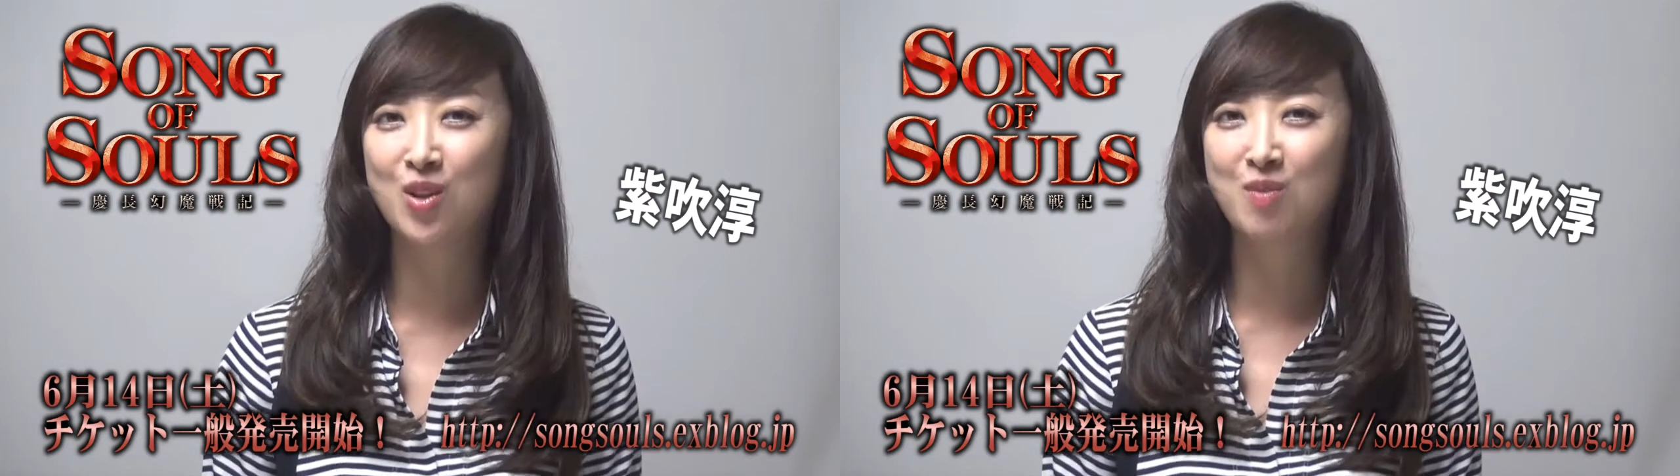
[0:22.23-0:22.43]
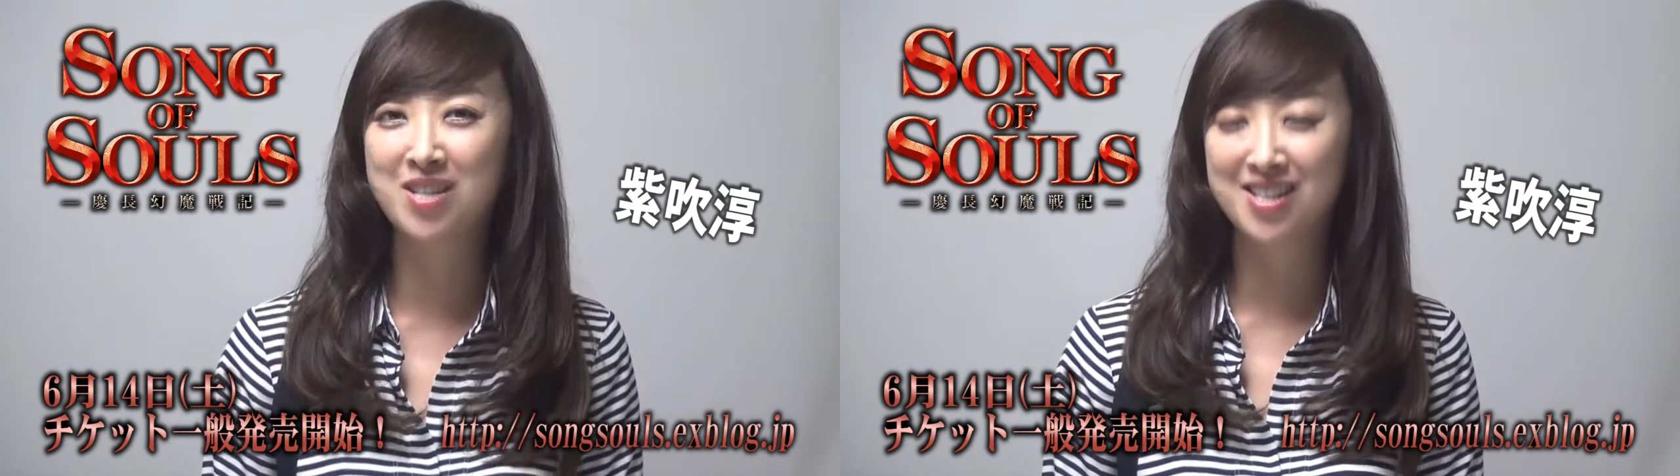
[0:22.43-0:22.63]

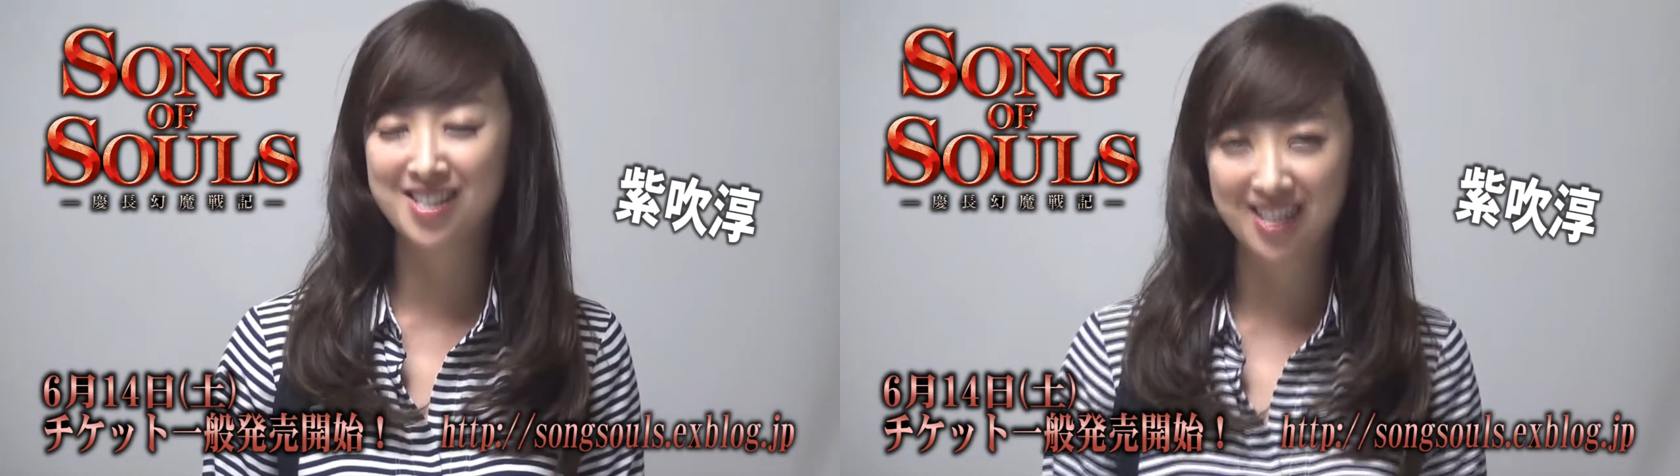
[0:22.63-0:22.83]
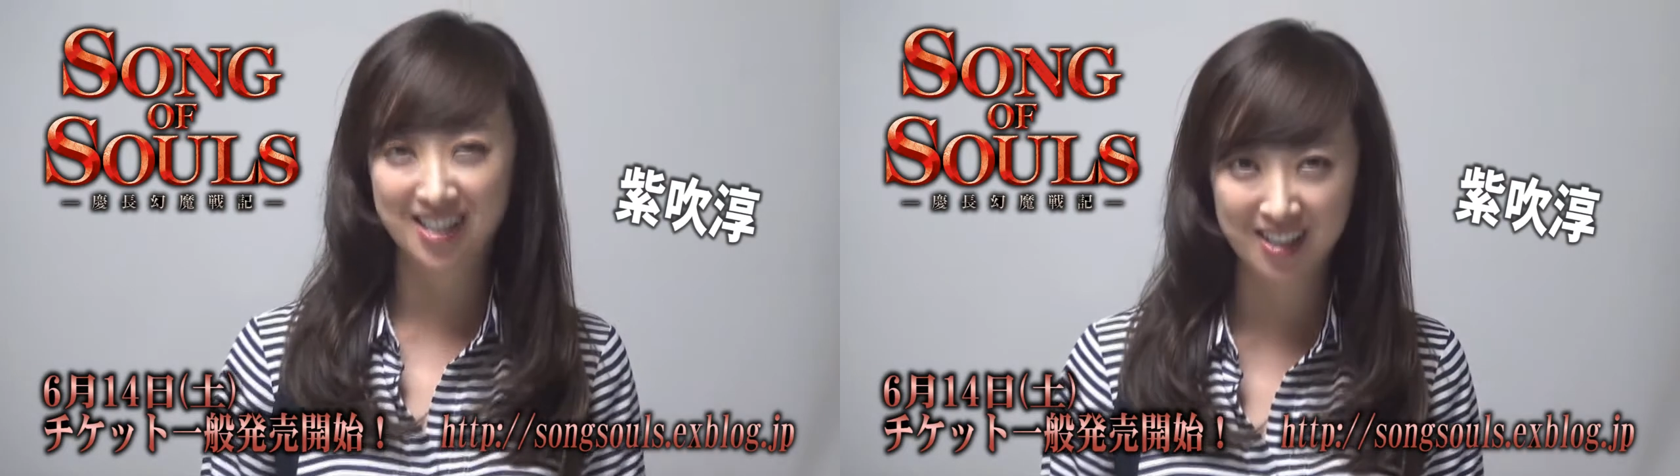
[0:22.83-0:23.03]
で見さ
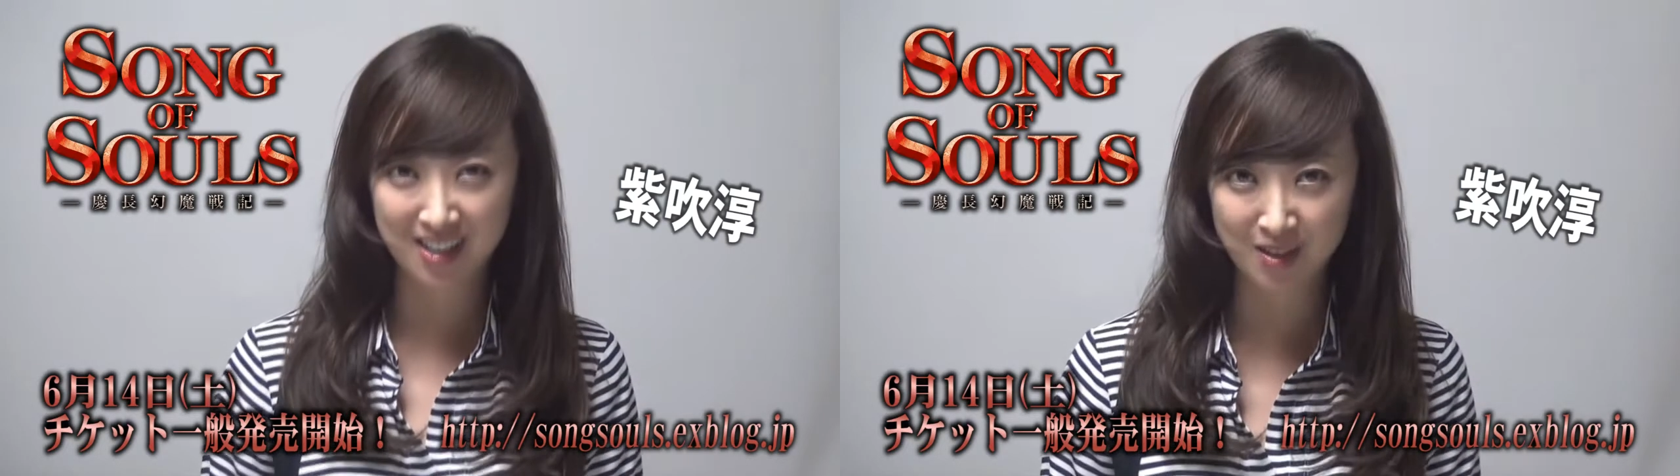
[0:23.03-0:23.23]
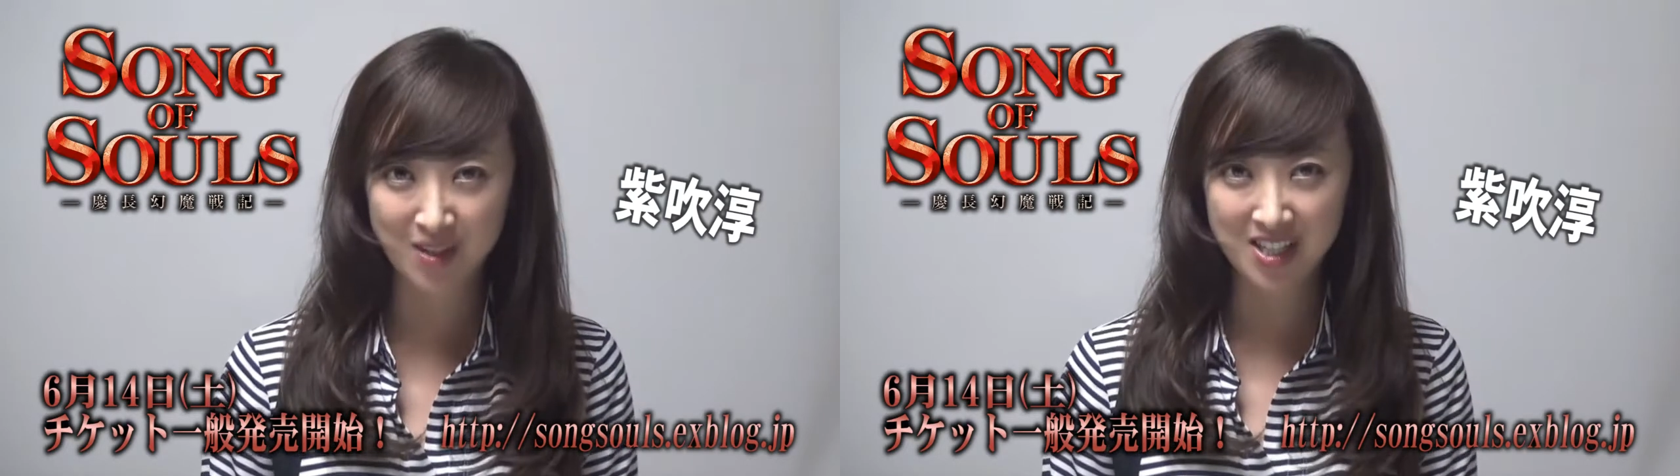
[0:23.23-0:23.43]
せていただ
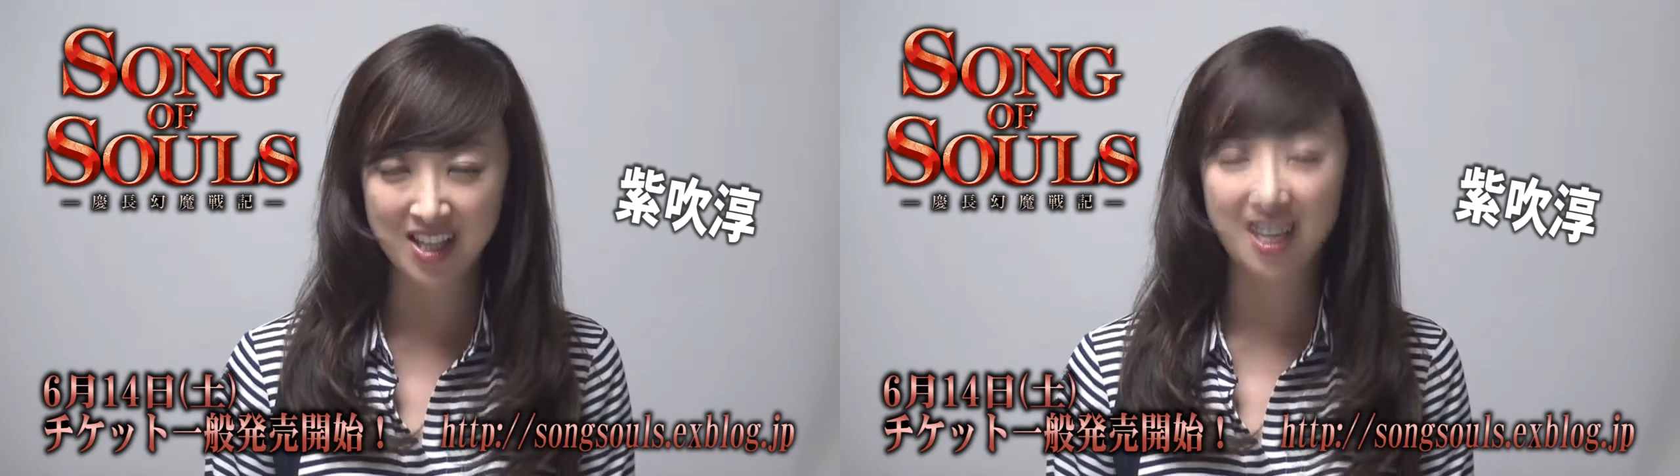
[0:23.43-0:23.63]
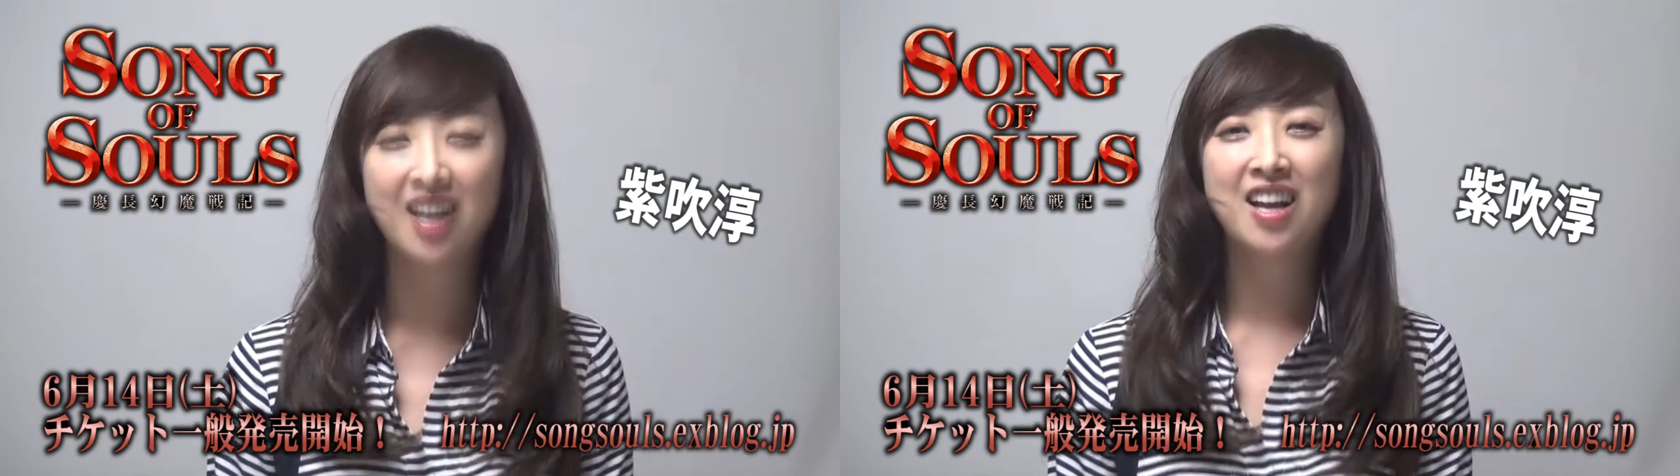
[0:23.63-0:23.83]
きまし
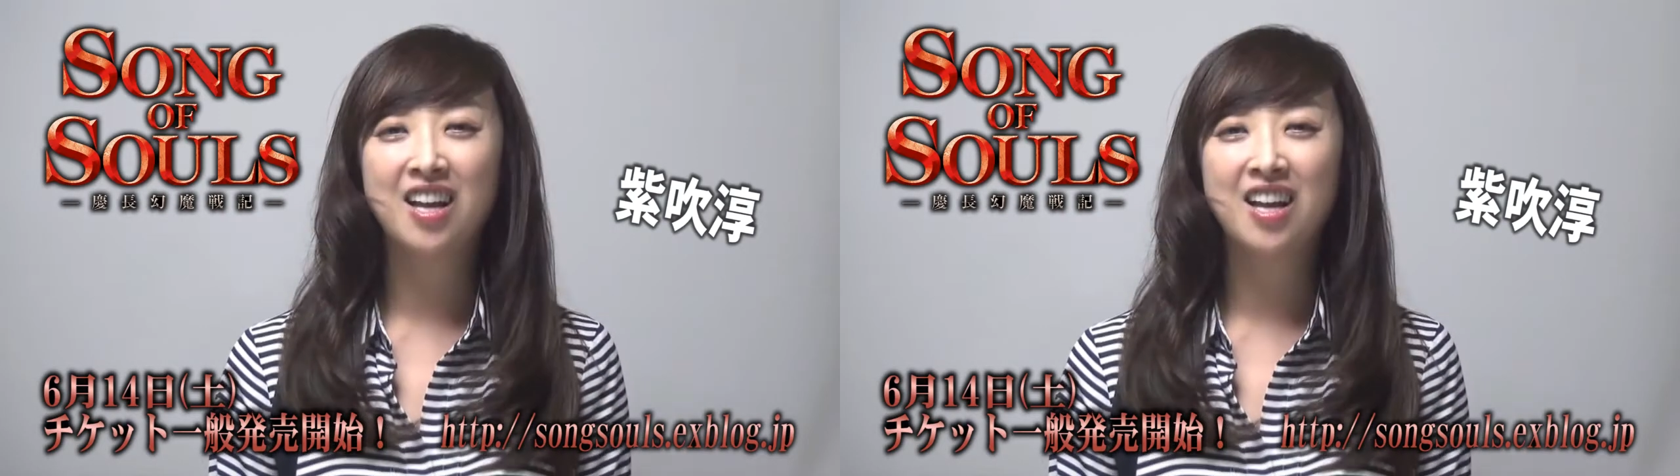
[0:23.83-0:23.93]
て